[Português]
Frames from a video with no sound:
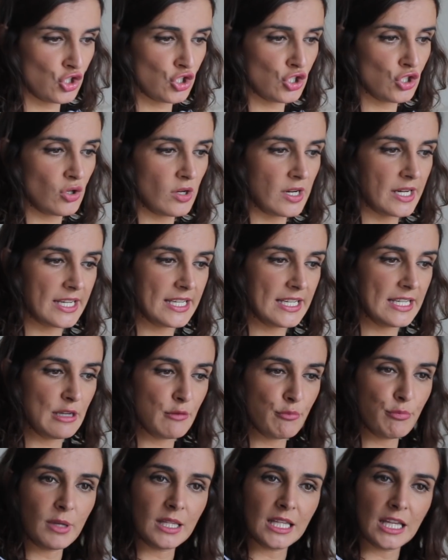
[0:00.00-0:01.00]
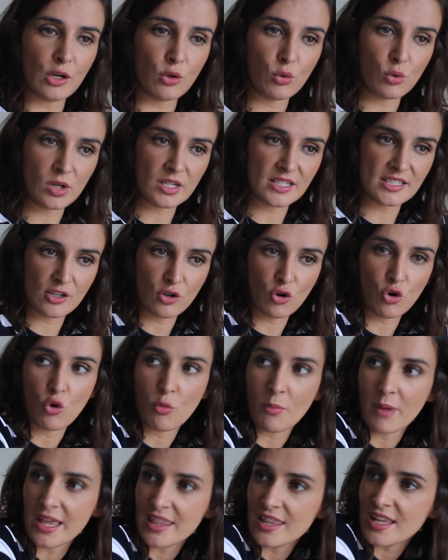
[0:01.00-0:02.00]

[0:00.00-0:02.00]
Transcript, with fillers: Só aqui empalar o coração com uma